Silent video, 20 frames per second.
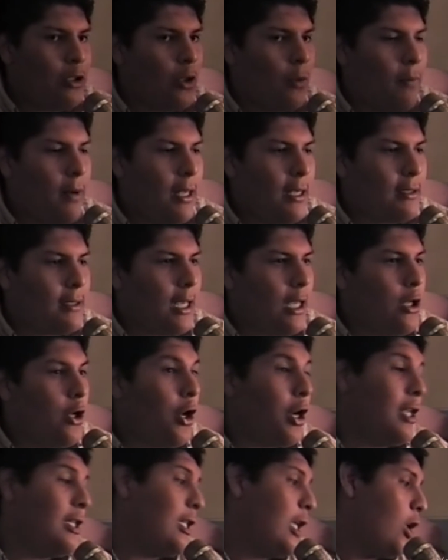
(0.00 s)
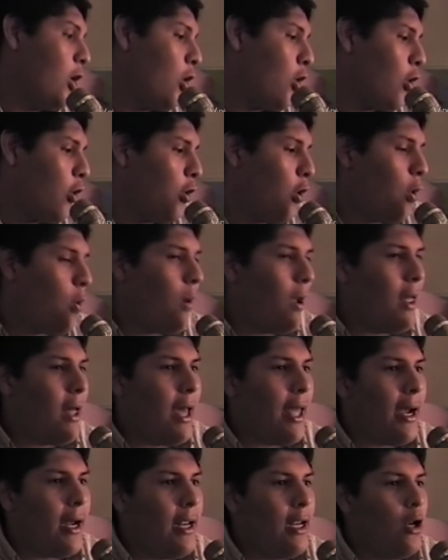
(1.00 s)
sorpresa, yo recién lo conozco a
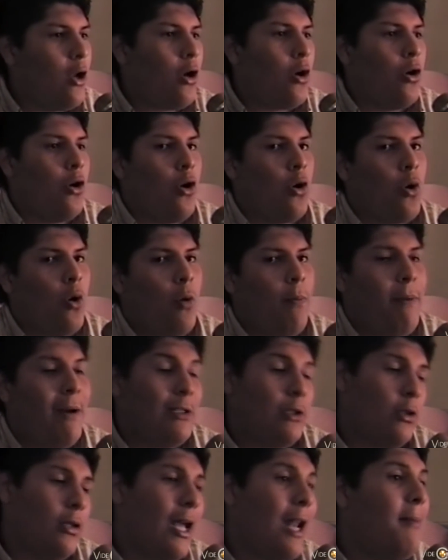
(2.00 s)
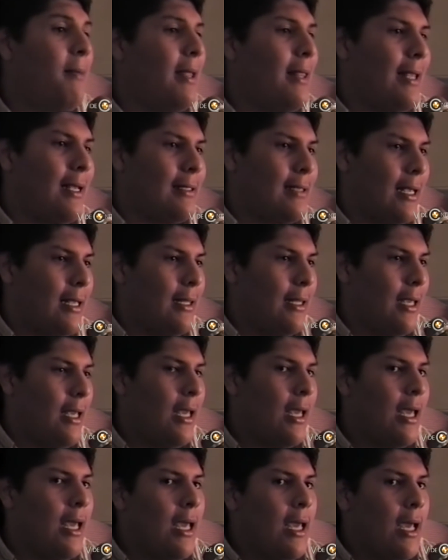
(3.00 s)
Darling, lo conozco personalmente a Sandy,
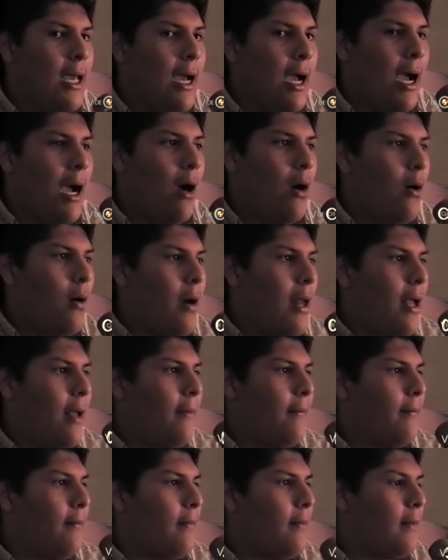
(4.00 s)
ahora